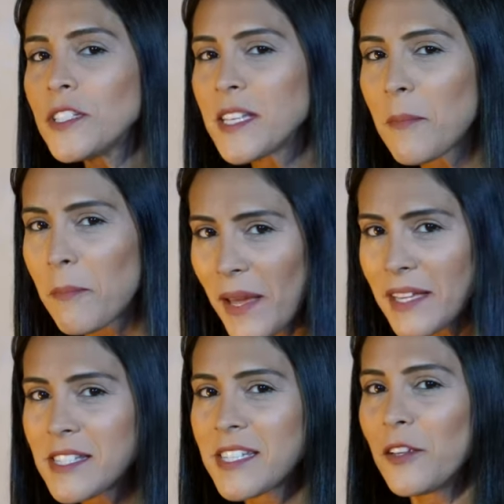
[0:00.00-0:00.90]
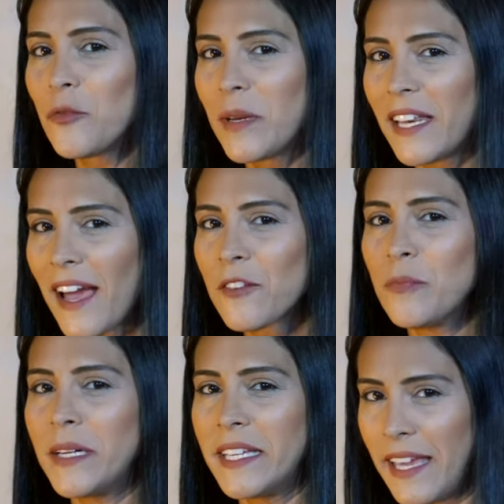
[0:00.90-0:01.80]
você pensa em iluminar um
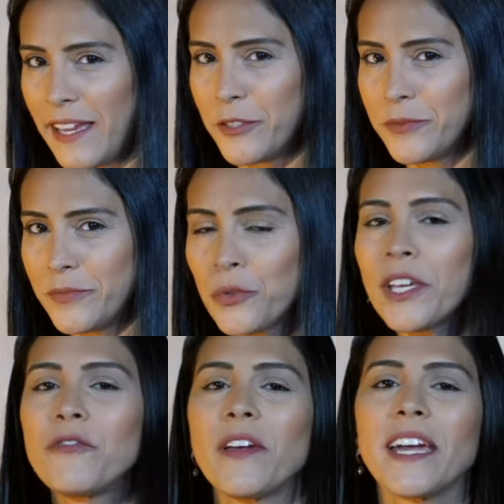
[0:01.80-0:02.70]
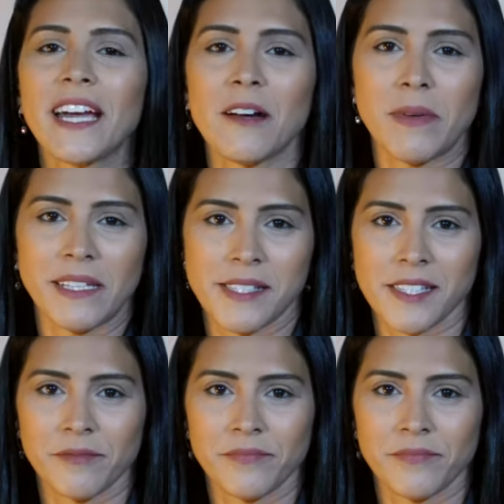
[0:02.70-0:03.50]
banheiro, o que vem à cabeça?